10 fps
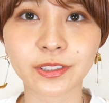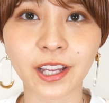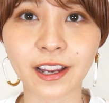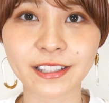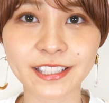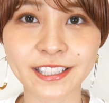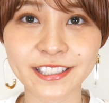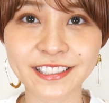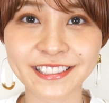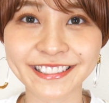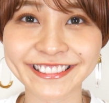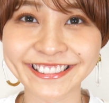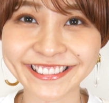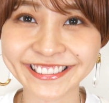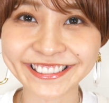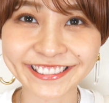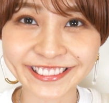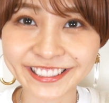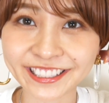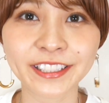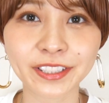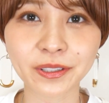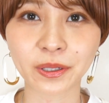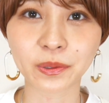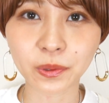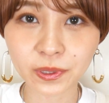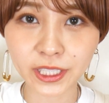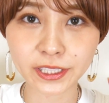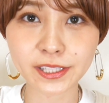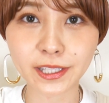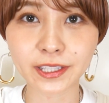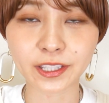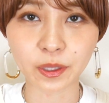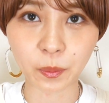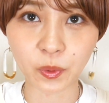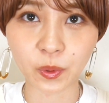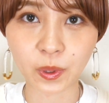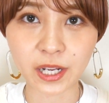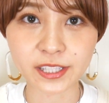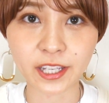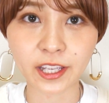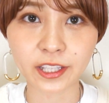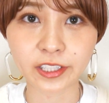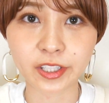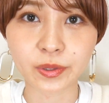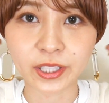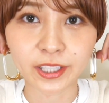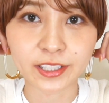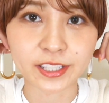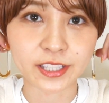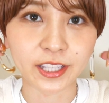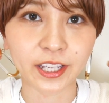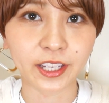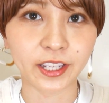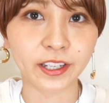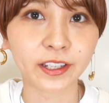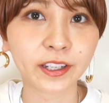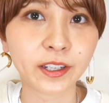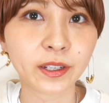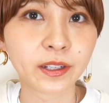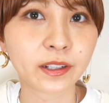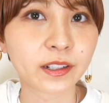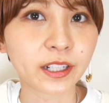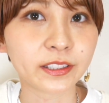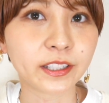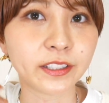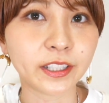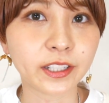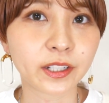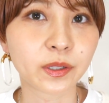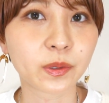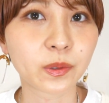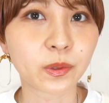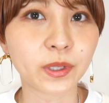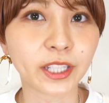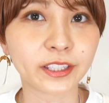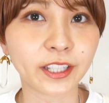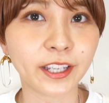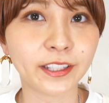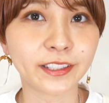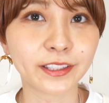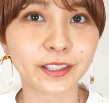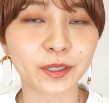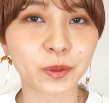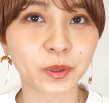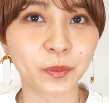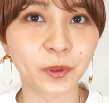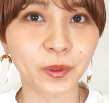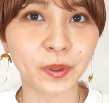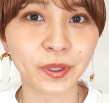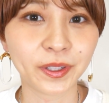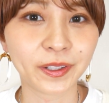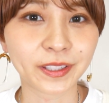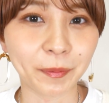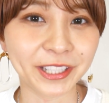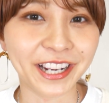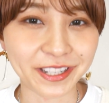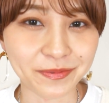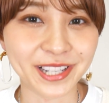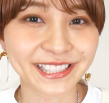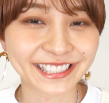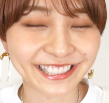こんな感じなんかこうやってつけてても風に揺れたりして勝手にこうやってなってることもたまにあります